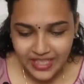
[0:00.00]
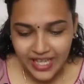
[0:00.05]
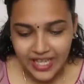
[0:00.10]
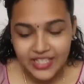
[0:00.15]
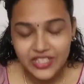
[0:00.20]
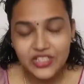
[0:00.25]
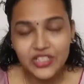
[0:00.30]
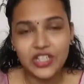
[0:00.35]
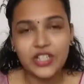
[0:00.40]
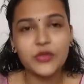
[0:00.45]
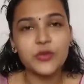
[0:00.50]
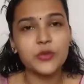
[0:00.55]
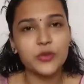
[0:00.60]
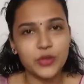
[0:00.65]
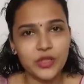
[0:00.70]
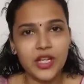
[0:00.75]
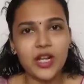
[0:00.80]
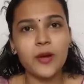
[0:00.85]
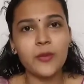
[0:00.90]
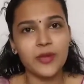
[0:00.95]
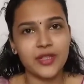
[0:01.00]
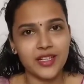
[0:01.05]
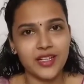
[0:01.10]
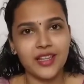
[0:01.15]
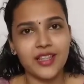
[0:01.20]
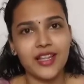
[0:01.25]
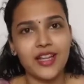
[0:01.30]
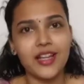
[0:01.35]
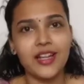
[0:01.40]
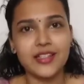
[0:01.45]
ஆக்சுவலி ஊறுகாய் மாதிரி
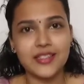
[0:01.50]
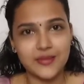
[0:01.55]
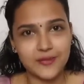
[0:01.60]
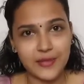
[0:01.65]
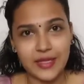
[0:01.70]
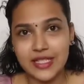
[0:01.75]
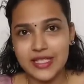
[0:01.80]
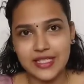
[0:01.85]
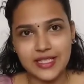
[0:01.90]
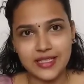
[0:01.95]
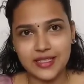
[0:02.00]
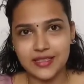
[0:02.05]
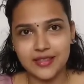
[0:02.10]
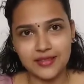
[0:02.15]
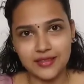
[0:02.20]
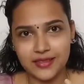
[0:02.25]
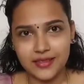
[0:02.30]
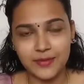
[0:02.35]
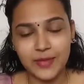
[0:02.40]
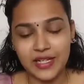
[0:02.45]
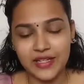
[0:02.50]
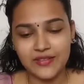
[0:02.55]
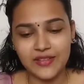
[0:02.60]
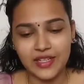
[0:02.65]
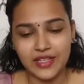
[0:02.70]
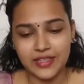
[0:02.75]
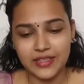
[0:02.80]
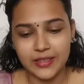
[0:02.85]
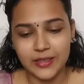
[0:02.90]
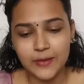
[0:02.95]
தான் ஸ்மெல் ஸ்மெல்
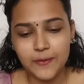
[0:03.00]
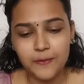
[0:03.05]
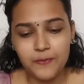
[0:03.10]
வருது